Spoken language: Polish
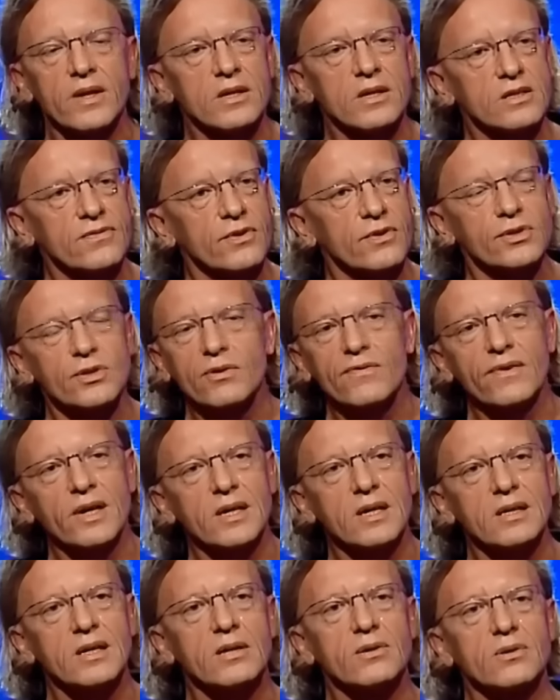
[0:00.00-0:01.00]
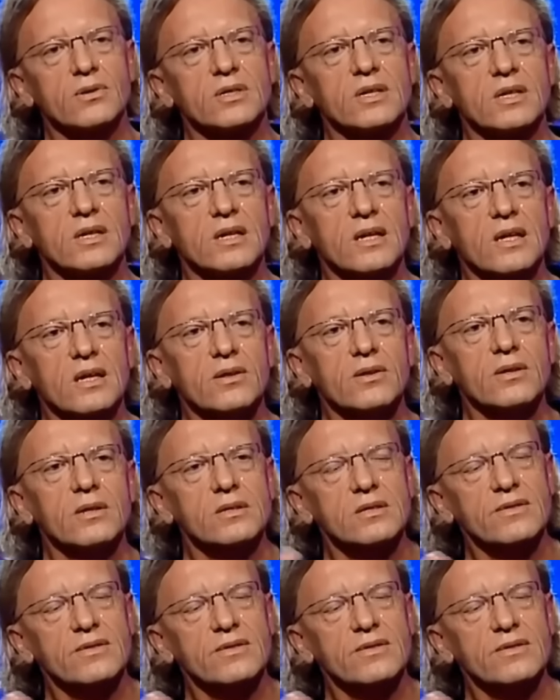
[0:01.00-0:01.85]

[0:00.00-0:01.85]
Zwróćcie uwagę na to, że nikt z